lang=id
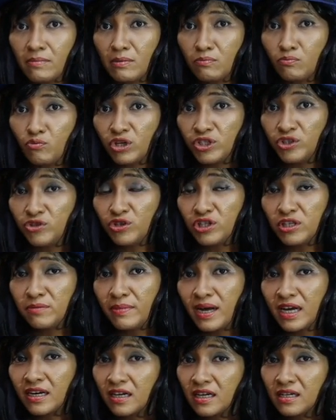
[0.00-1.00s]
yang membuat
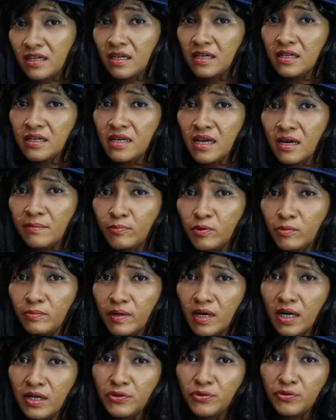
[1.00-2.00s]
Johnny marah dan
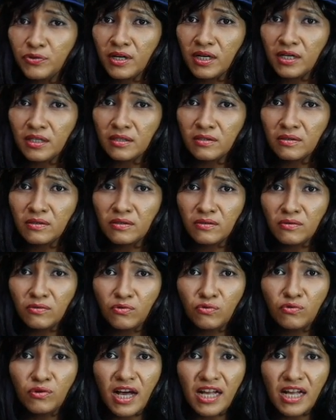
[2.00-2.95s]
ia pun mengajukan